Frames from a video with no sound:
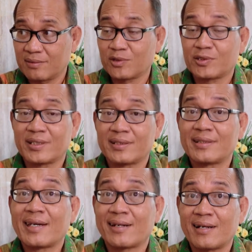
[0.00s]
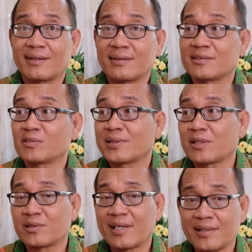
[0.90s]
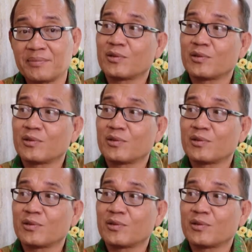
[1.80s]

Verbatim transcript: khususnya di daerah ya di Sumatera Utara